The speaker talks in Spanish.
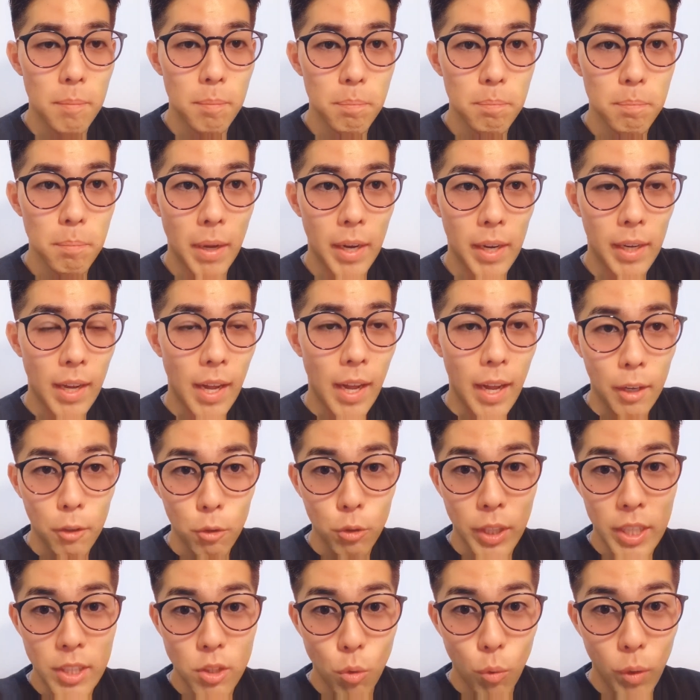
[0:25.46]
para
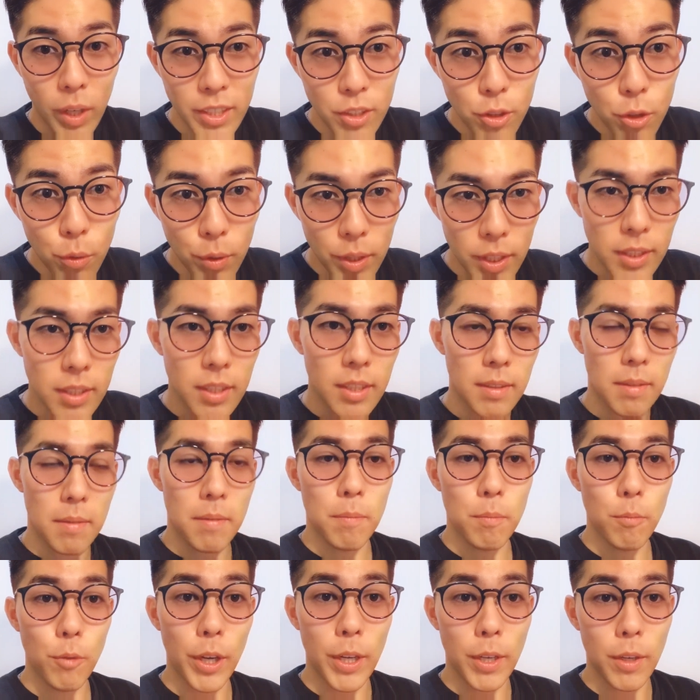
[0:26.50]
algunas ocasiones.
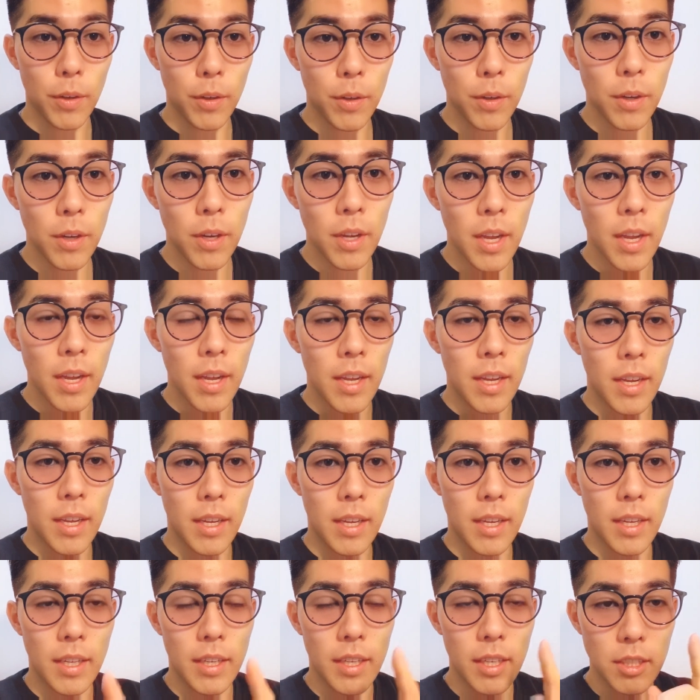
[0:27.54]
Bueno,
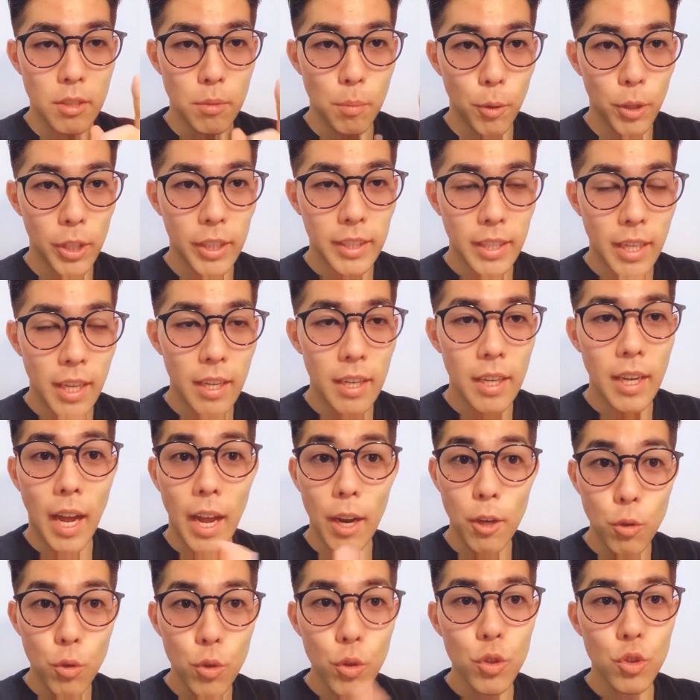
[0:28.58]
eh, les voy a dar
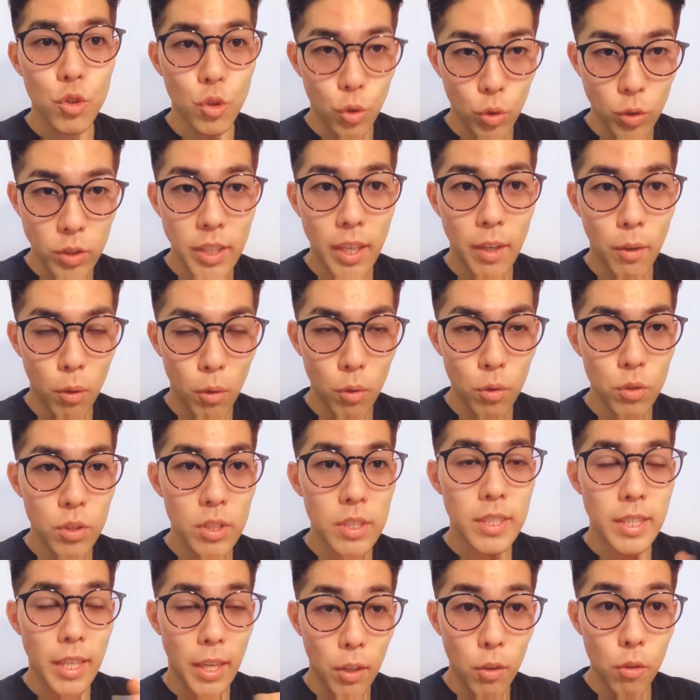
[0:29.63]
algunos consejos
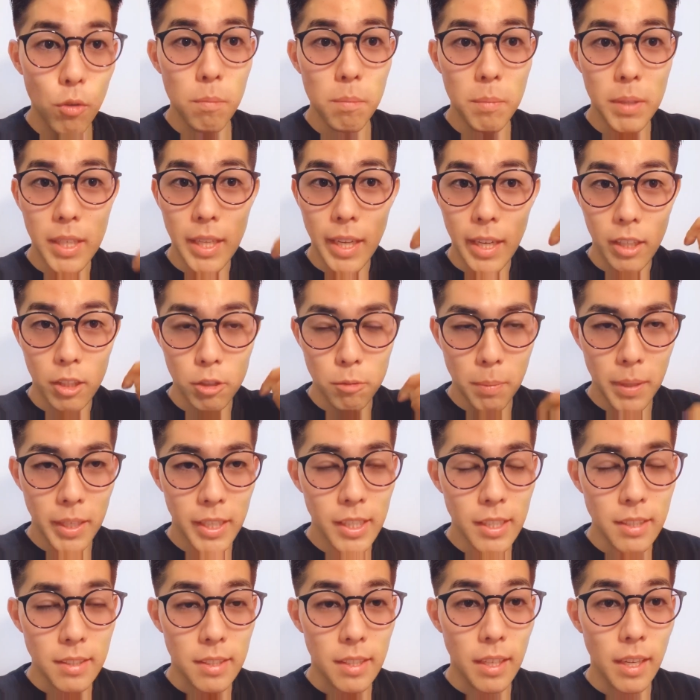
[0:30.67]
según mi
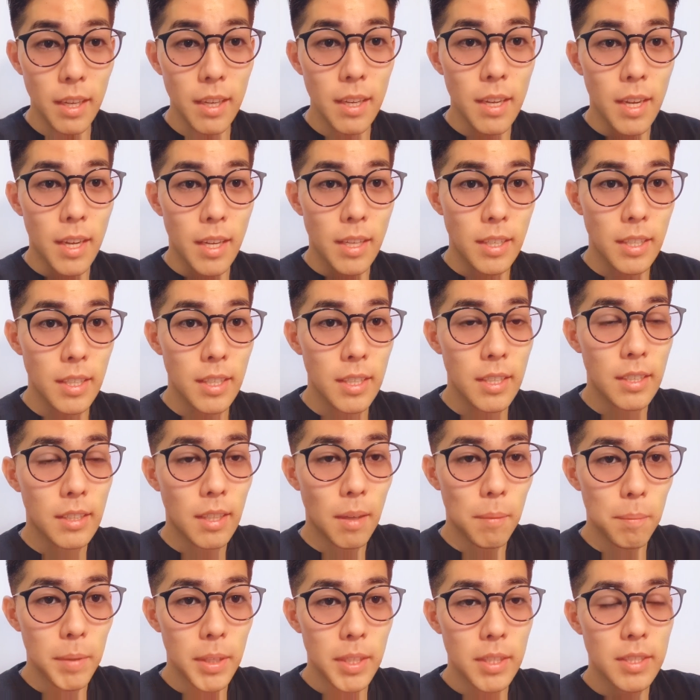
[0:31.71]
experiencia y
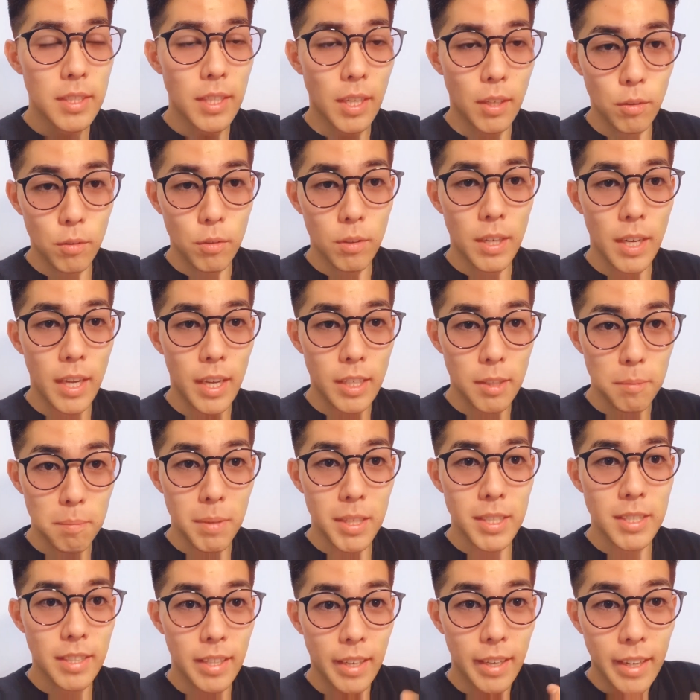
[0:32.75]
también según la
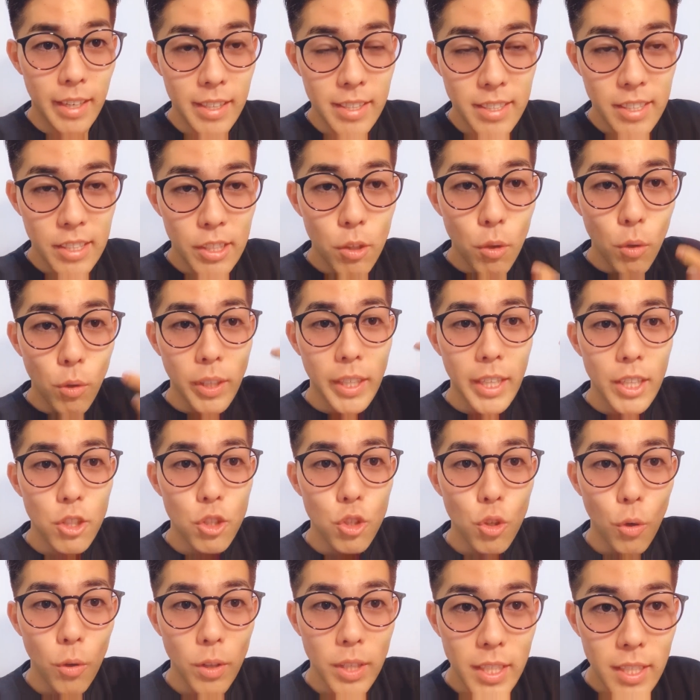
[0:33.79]
investigación que
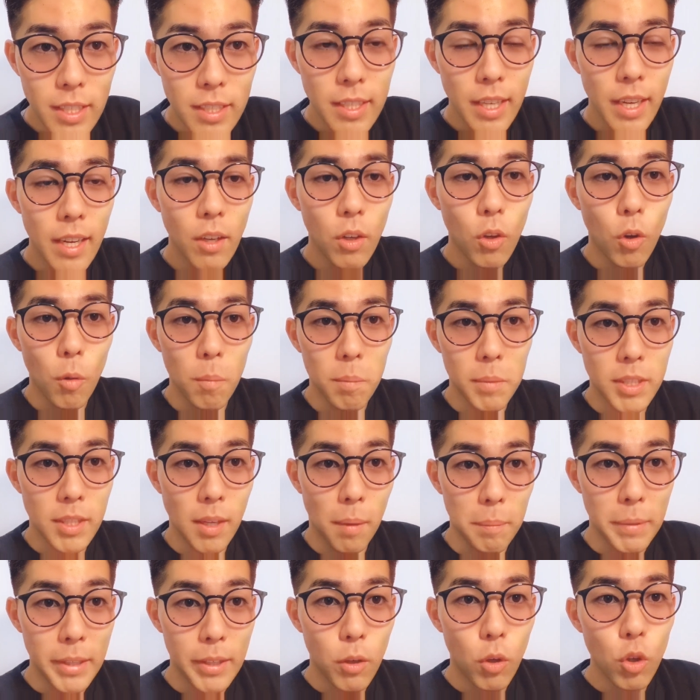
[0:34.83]
yo hice con mis
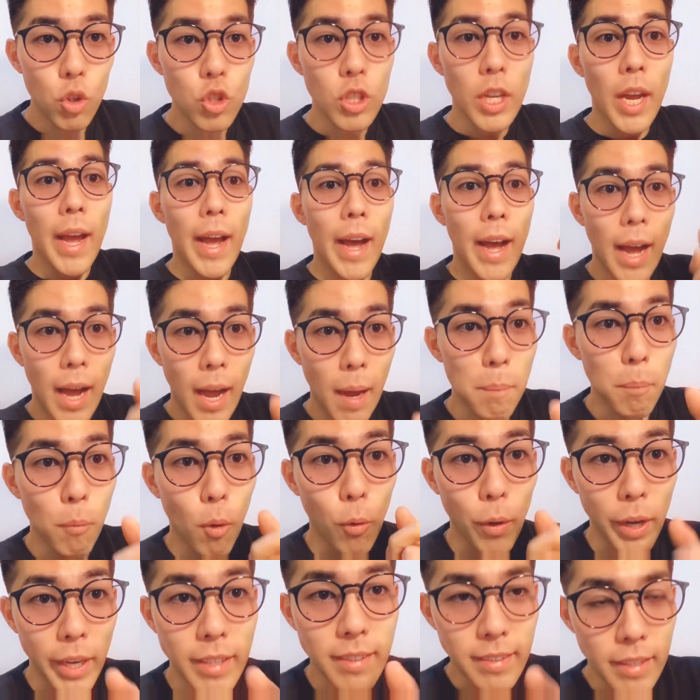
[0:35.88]
amigos
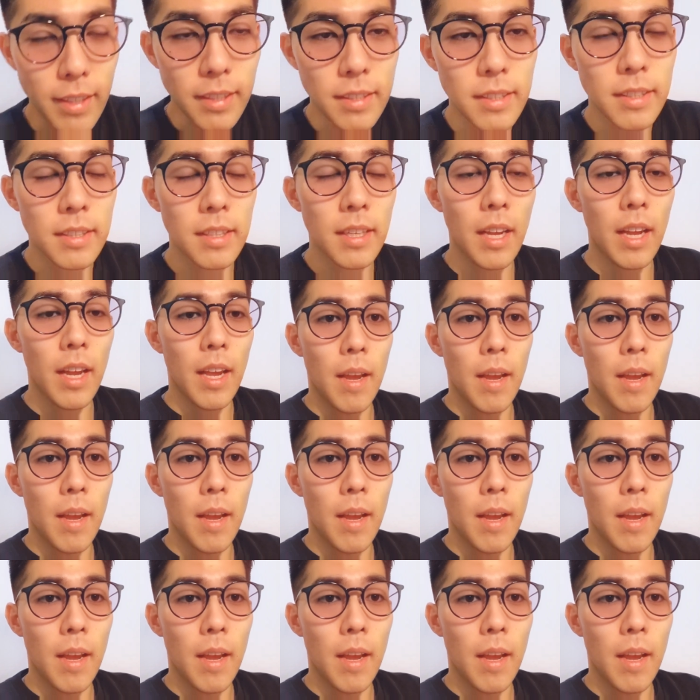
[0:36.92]
japoneses.